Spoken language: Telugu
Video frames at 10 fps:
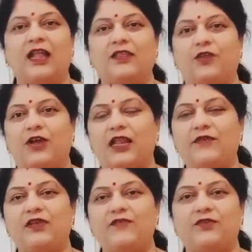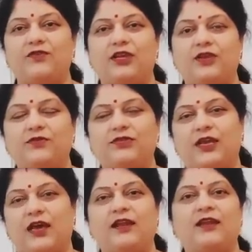అది ఒకరే వీవర్ ఉన్నారు
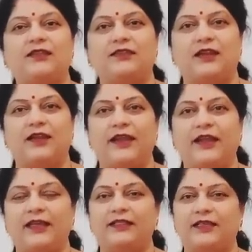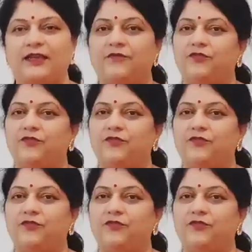చాలా అంటే చాలా లేట్ అయింది